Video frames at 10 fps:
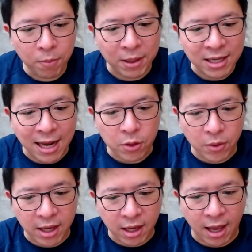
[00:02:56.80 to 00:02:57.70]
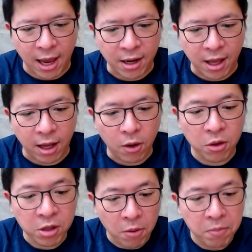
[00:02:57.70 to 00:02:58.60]
ณพัฒนาตัวเองยังไงนะฮะ คน
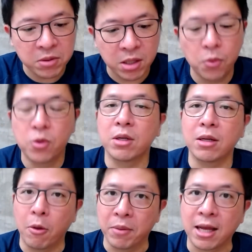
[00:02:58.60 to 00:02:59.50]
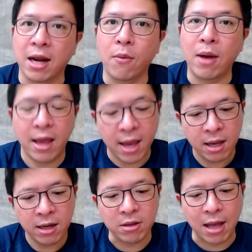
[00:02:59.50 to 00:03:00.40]
เขาจะดูเราเหมือนกันนะว่า เอ๊ะ
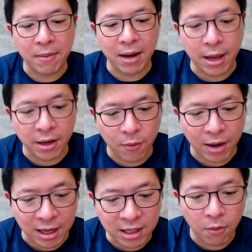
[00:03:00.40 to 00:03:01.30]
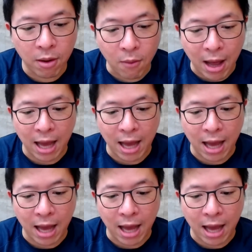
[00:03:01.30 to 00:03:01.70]
เราทำอะไรในเวลาที่เราว่า